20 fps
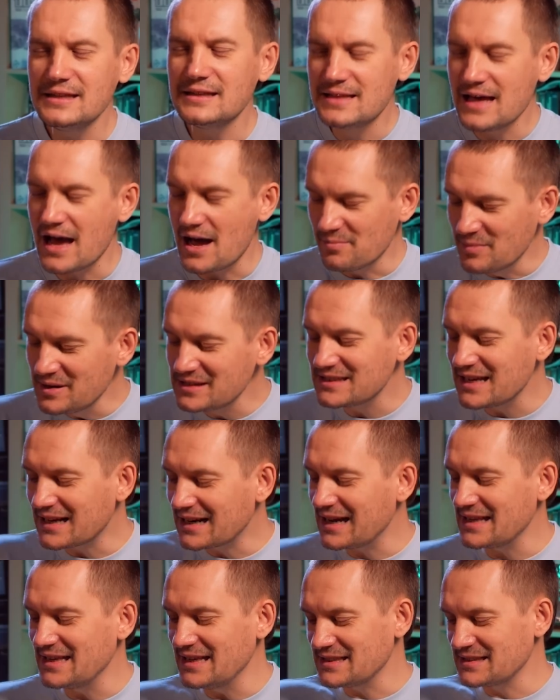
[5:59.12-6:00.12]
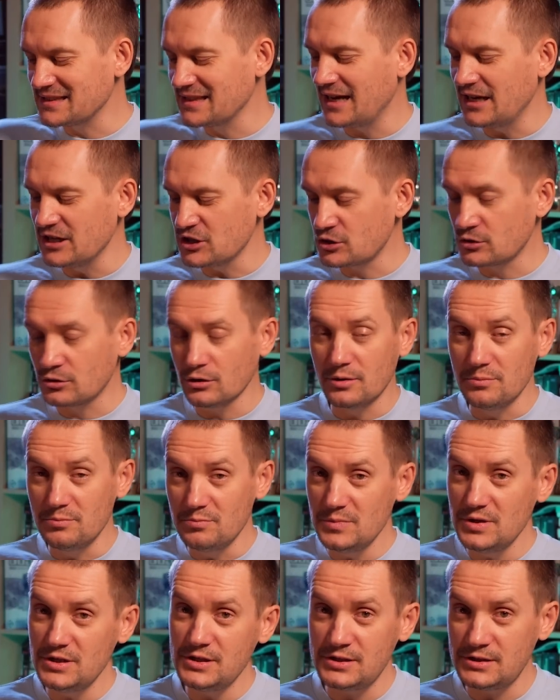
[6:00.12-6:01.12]
И да, мы заранее знали, что
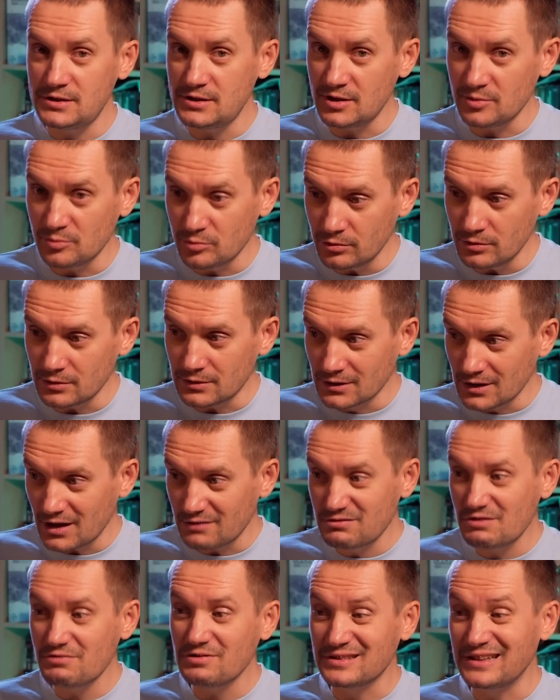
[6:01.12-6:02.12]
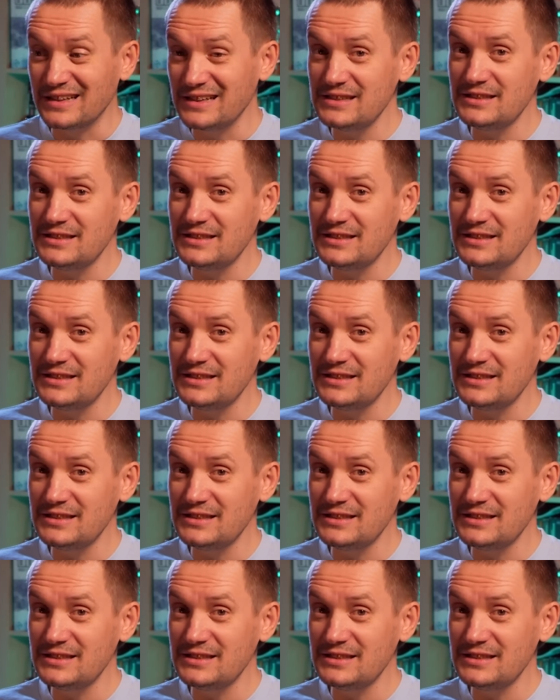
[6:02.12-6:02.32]
миссия будет на вывод